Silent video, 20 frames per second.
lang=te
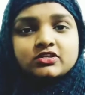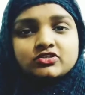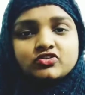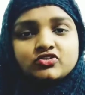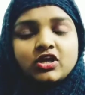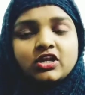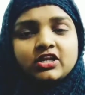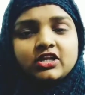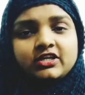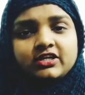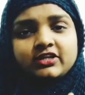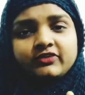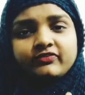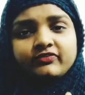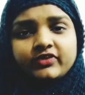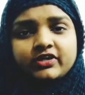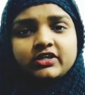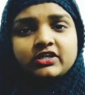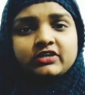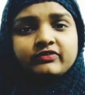సో అలా
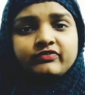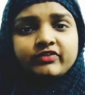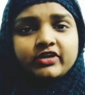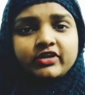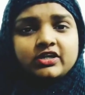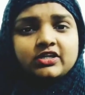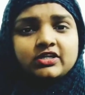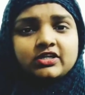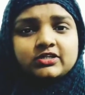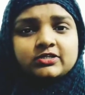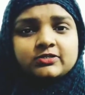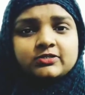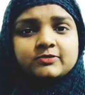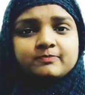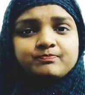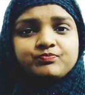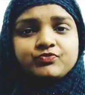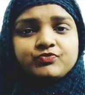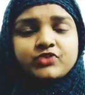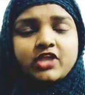డిఫరెంట్ డిఫరెంట్
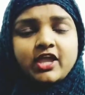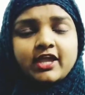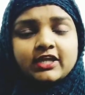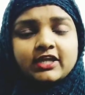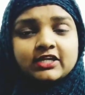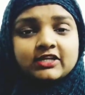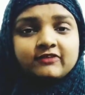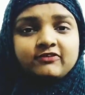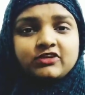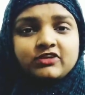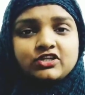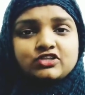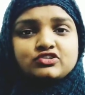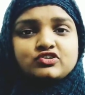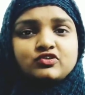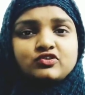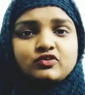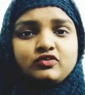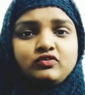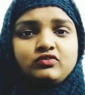
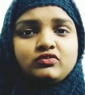యాక్టివిటీస్లో